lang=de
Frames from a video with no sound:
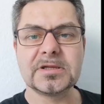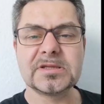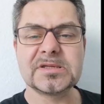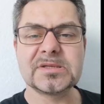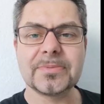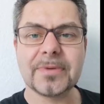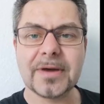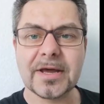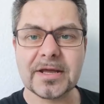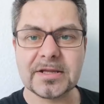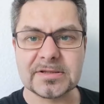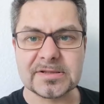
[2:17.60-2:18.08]

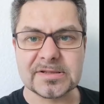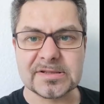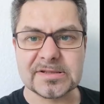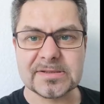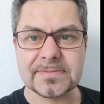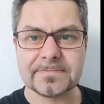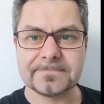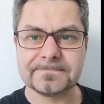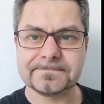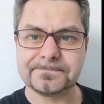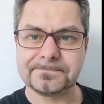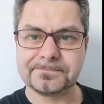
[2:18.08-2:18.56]

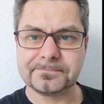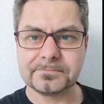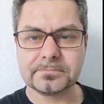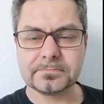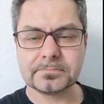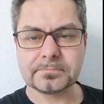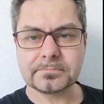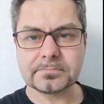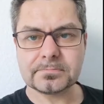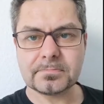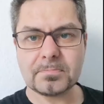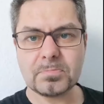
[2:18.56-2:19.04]
Zweitens,
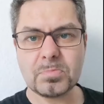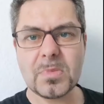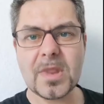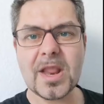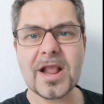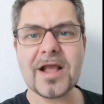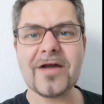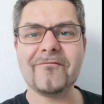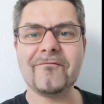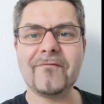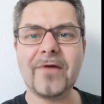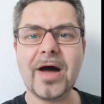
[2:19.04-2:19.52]

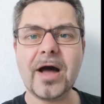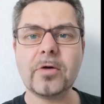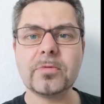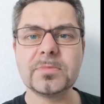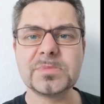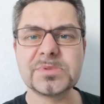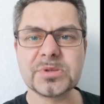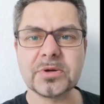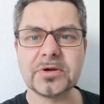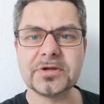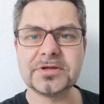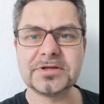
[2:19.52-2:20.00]
warum
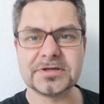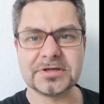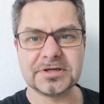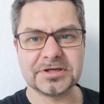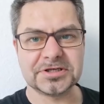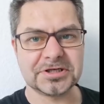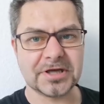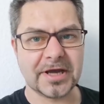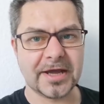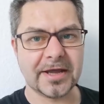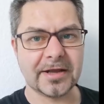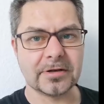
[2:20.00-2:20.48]
sollte
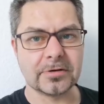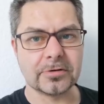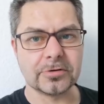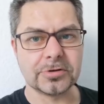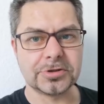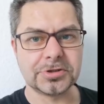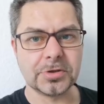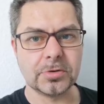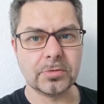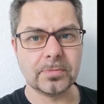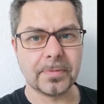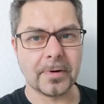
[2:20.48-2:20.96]
ich
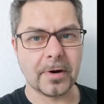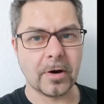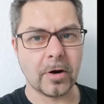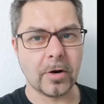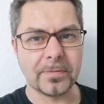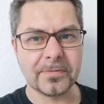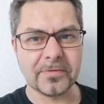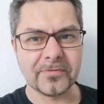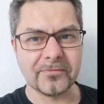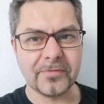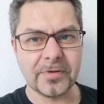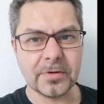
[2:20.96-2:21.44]
eigentlich
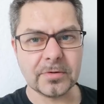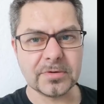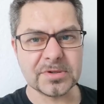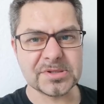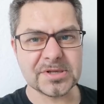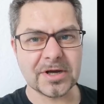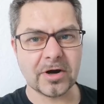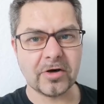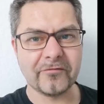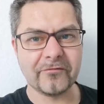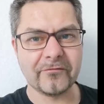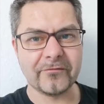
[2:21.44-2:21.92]
überhaupt ein Virus
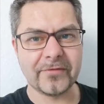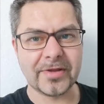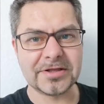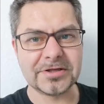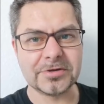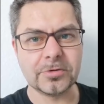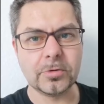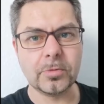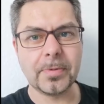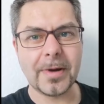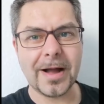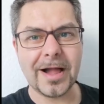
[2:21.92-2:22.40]
kaufen, wenn
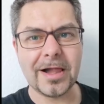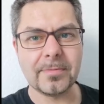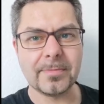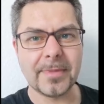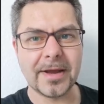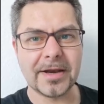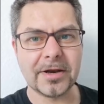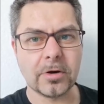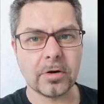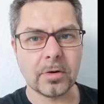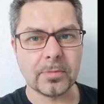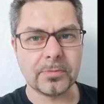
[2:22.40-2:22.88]
überall
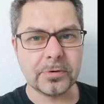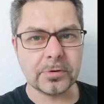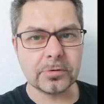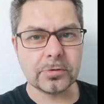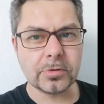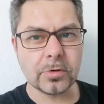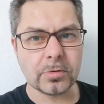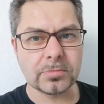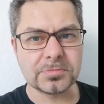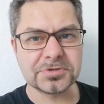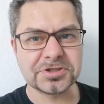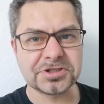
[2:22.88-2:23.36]
meine
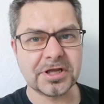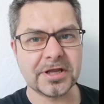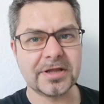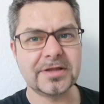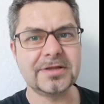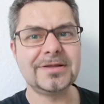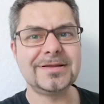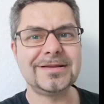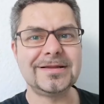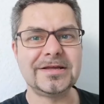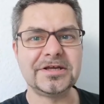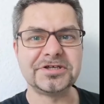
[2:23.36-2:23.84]
Computer
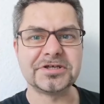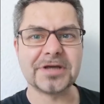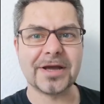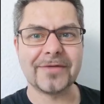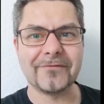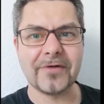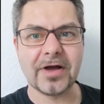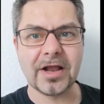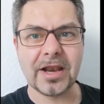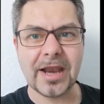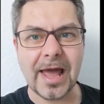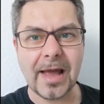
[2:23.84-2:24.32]
rumstehen, die ich
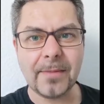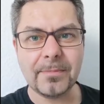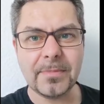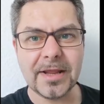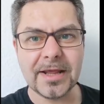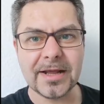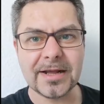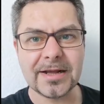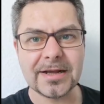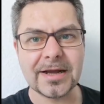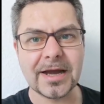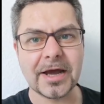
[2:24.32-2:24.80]
einfach
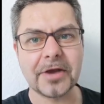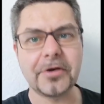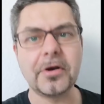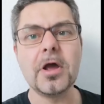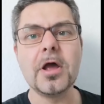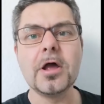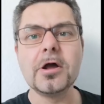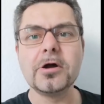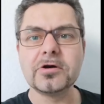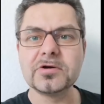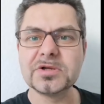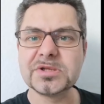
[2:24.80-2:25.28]
lahmlegen kann
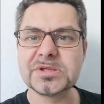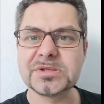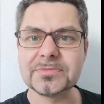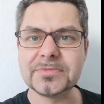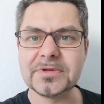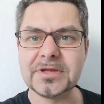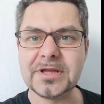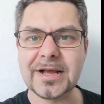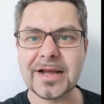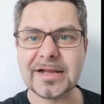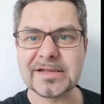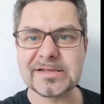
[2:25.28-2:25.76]
und
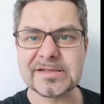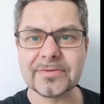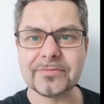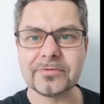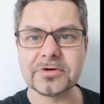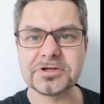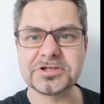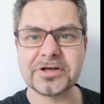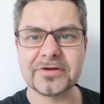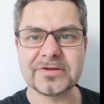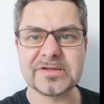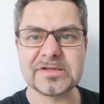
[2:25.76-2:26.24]
somit die ganze
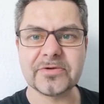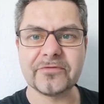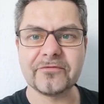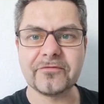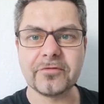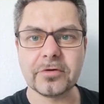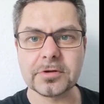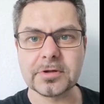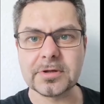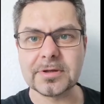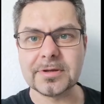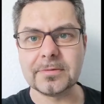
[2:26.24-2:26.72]
Wirtschaft
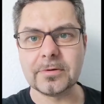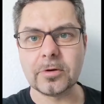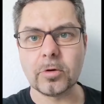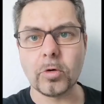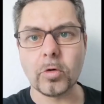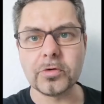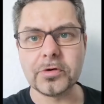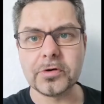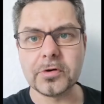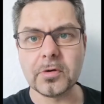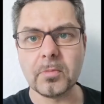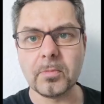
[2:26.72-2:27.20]
sofort in
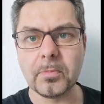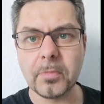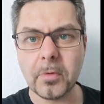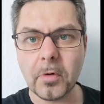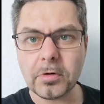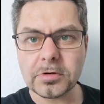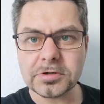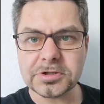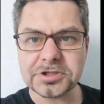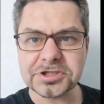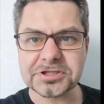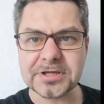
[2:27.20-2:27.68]
Grund und
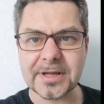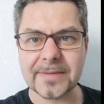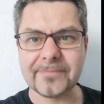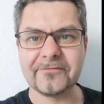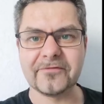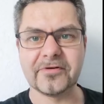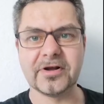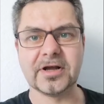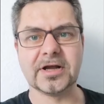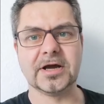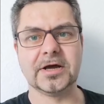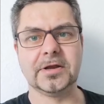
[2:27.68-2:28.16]
Boden
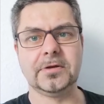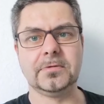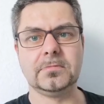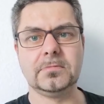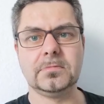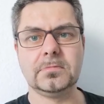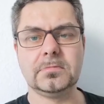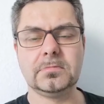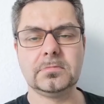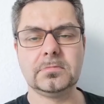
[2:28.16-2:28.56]
stampfen kann?